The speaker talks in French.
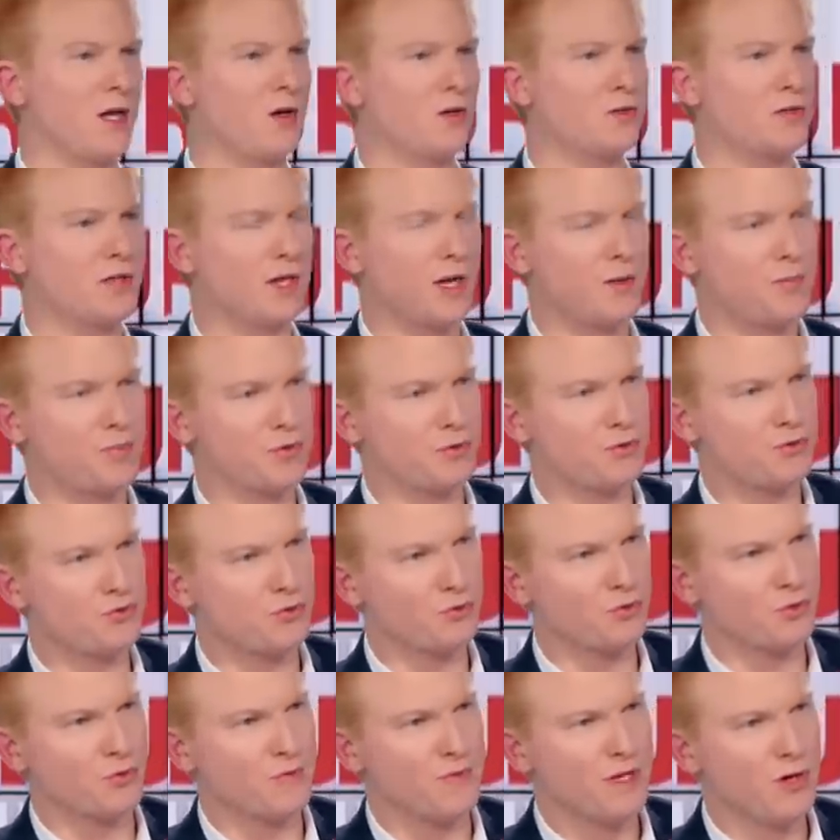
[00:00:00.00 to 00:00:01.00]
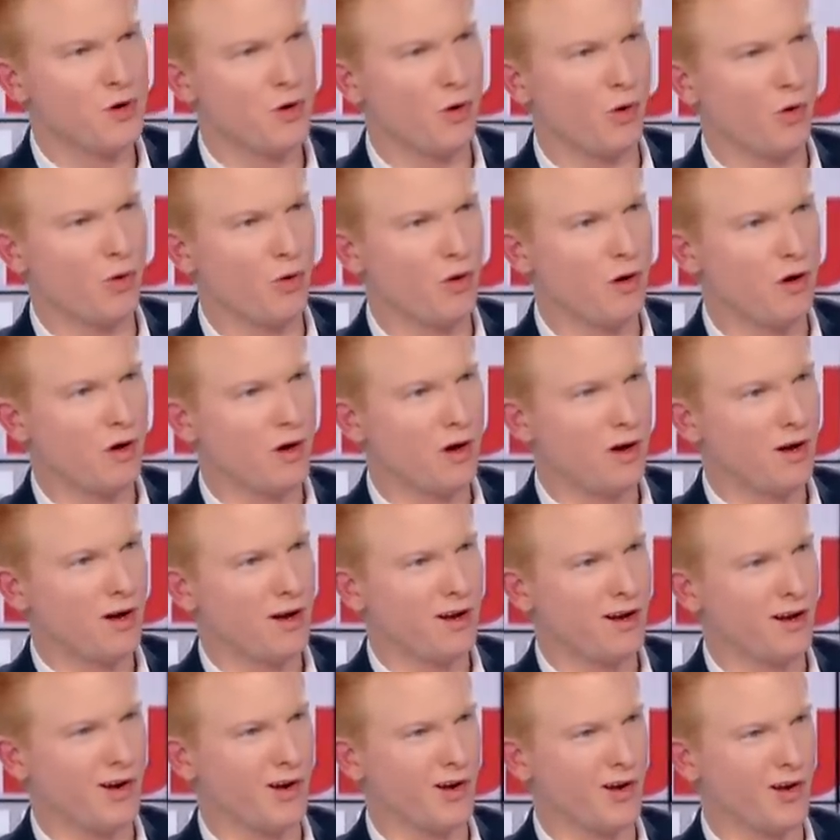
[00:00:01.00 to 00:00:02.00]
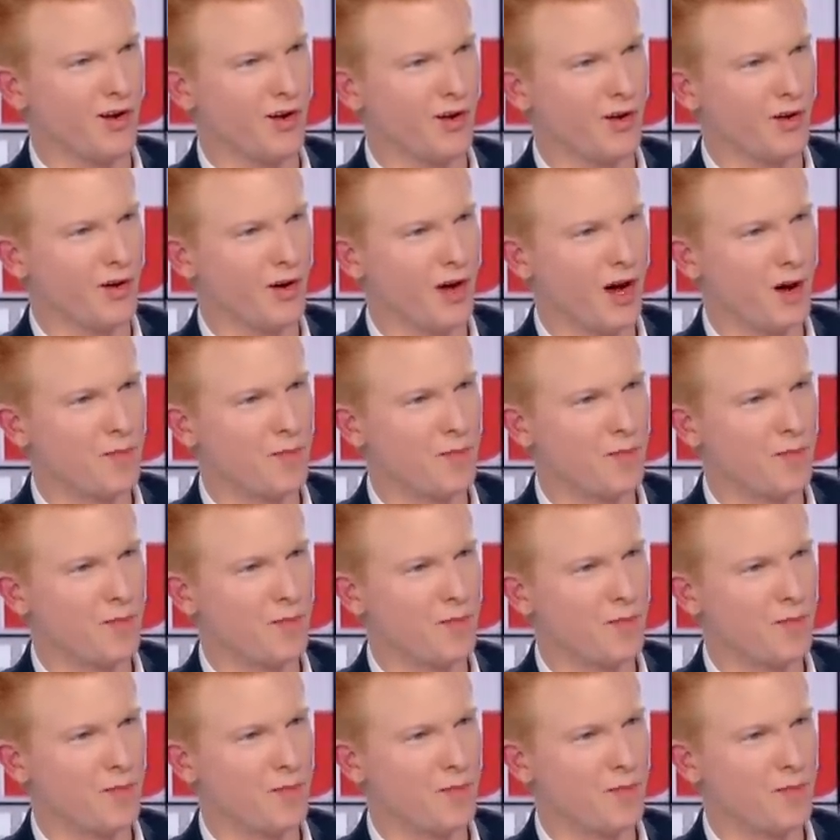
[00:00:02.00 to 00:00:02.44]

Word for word: Et quant à la pension de 1000 euros, euh,